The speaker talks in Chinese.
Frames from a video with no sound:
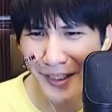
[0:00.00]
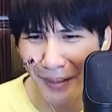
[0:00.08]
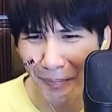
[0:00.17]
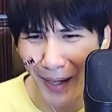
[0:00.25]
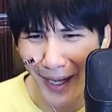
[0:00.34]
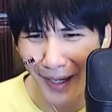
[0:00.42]

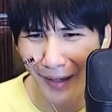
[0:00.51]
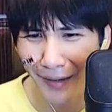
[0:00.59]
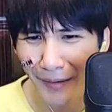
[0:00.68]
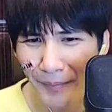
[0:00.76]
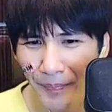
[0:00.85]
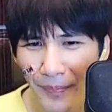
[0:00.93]
么？
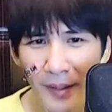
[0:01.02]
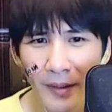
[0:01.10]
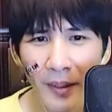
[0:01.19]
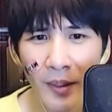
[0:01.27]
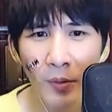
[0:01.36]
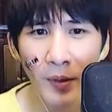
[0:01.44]

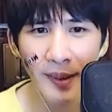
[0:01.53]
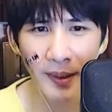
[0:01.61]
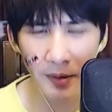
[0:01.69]
我今天